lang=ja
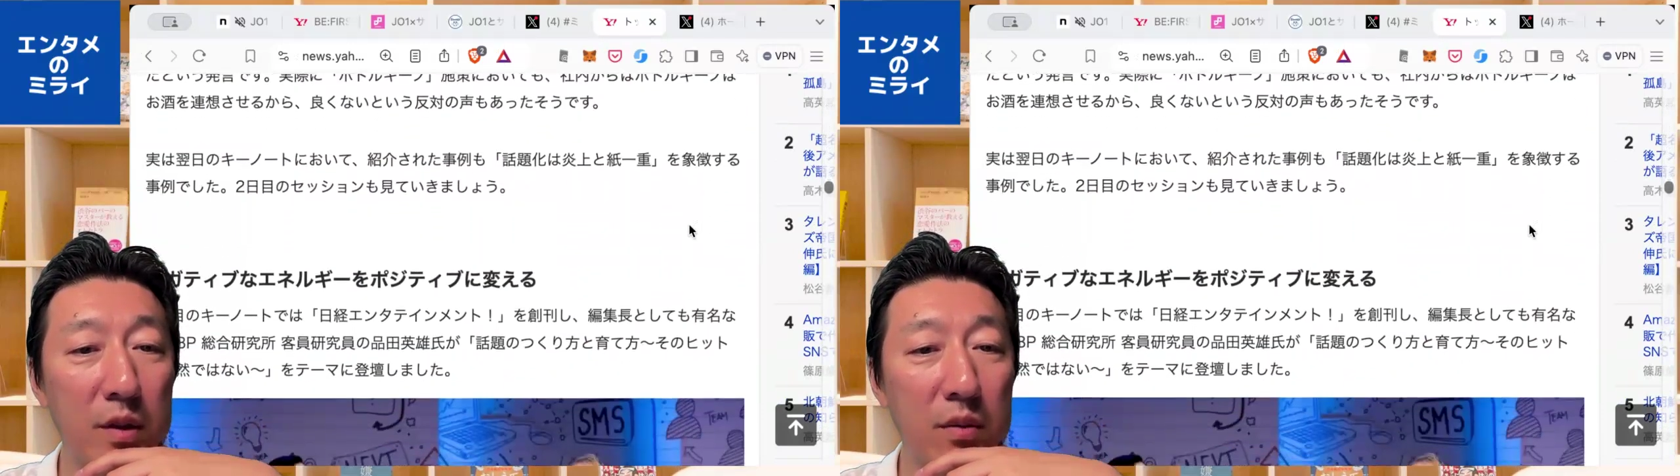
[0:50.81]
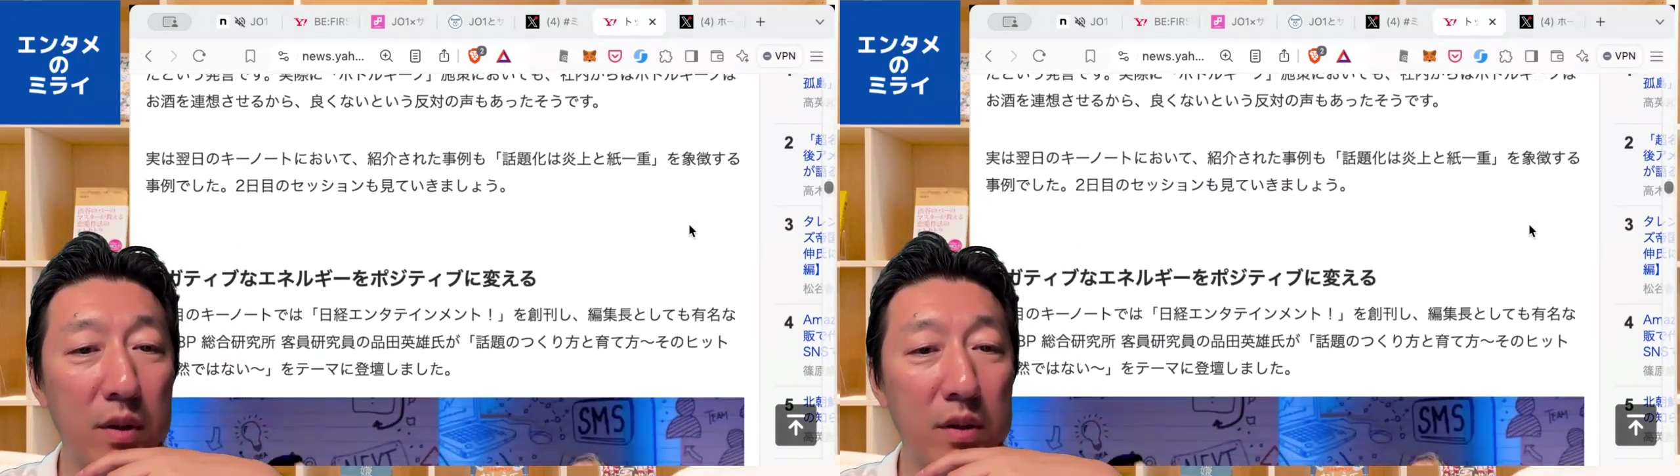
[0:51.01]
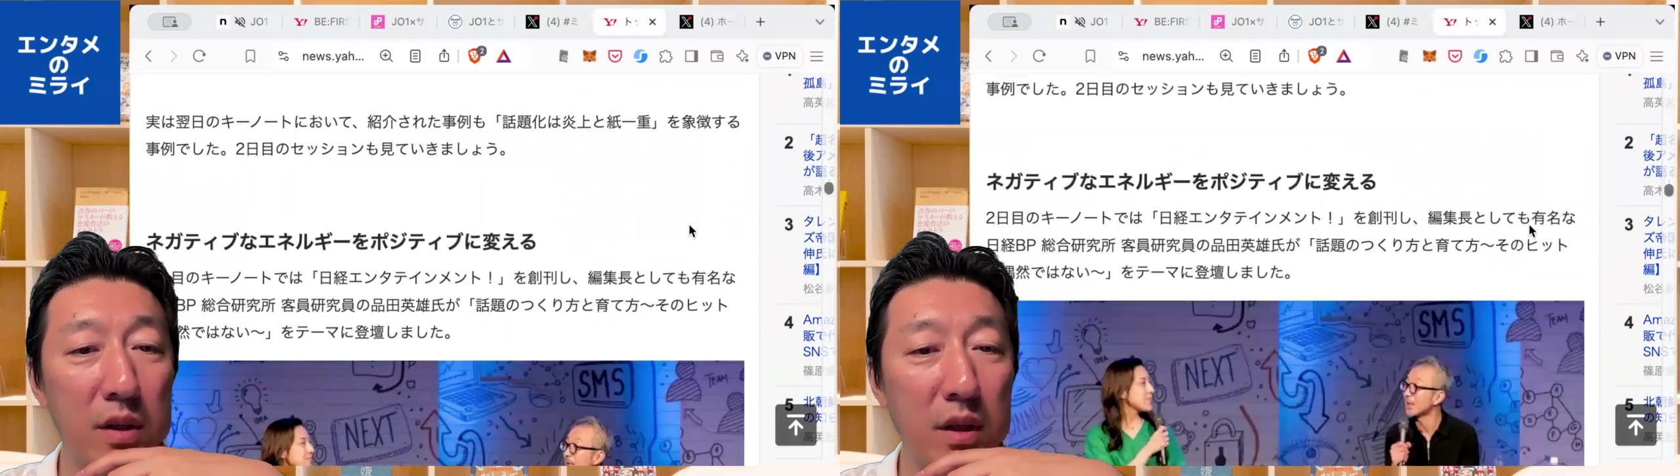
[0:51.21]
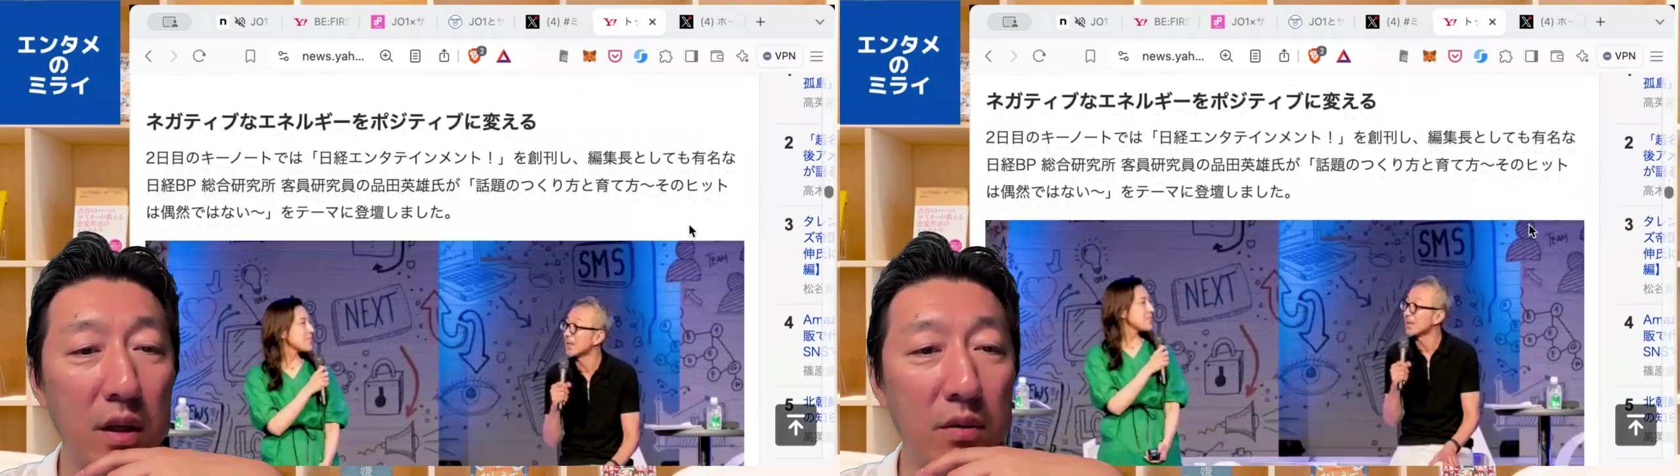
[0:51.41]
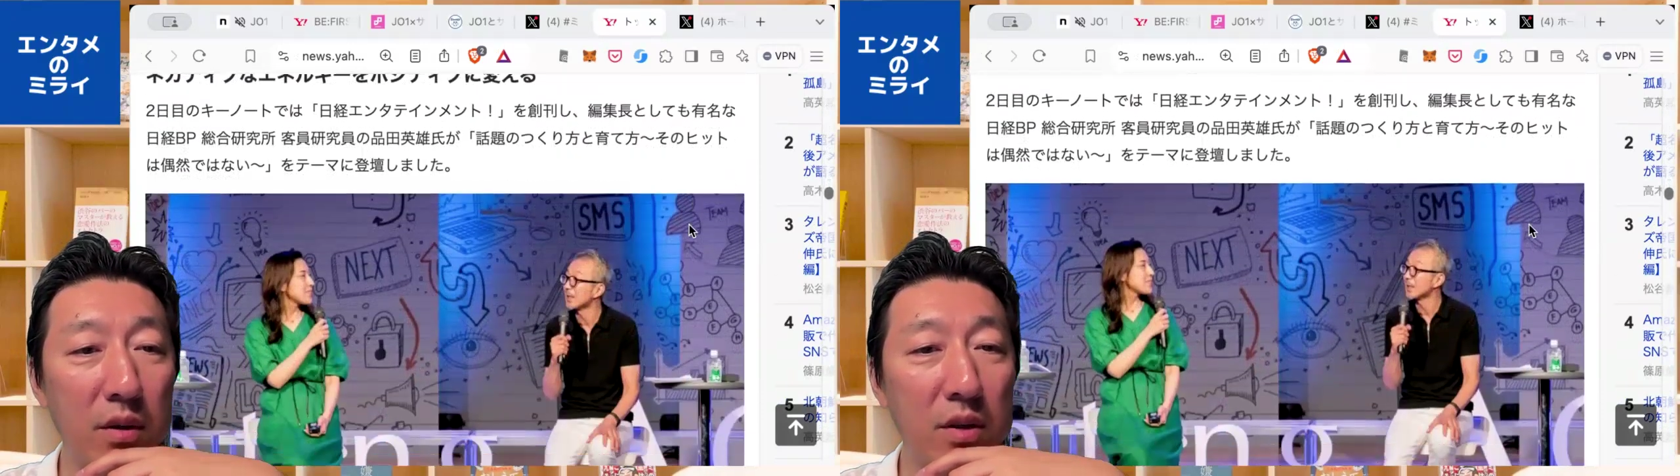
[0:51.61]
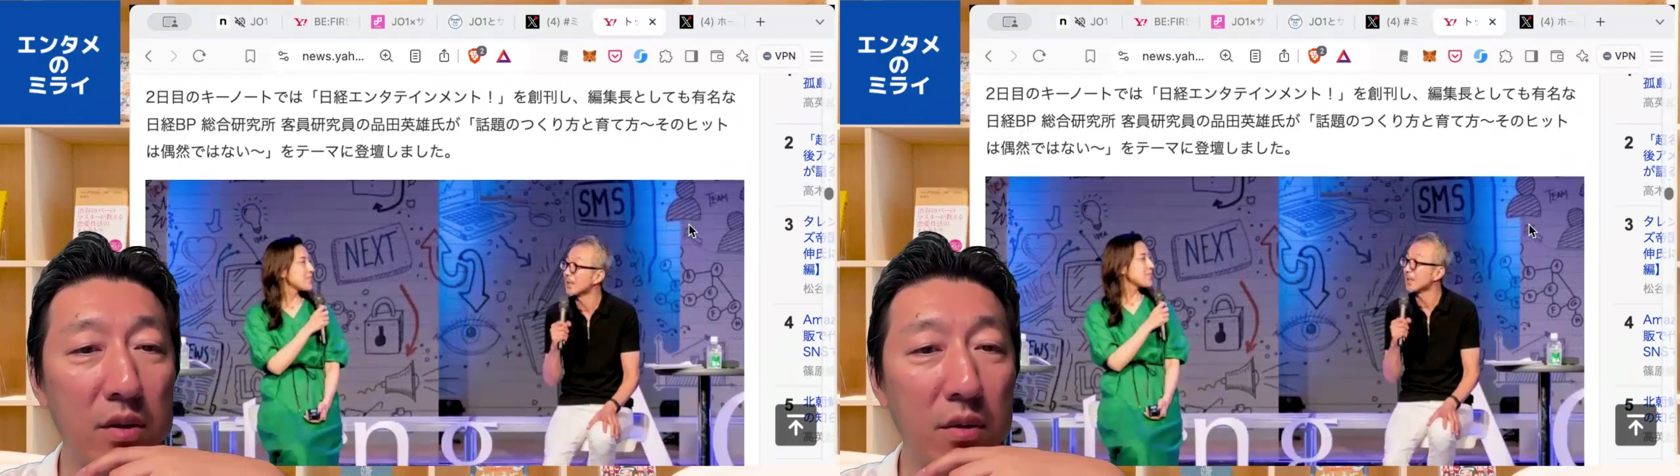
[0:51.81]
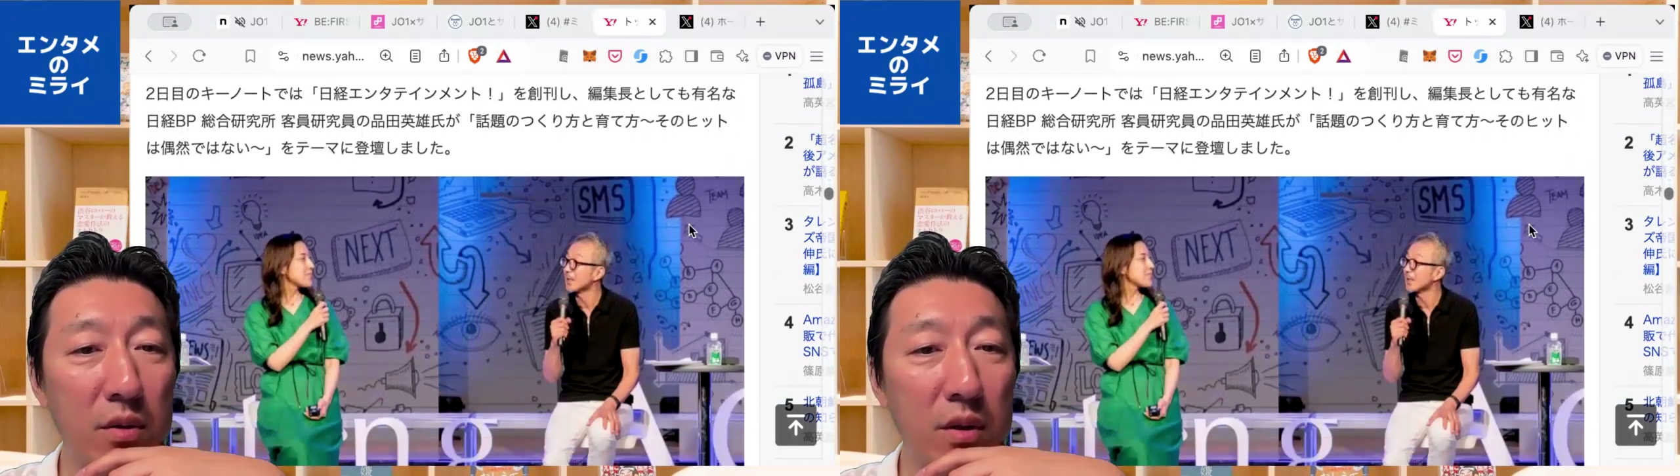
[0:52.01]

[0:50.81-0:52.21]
そこはぜひあの記事を読んで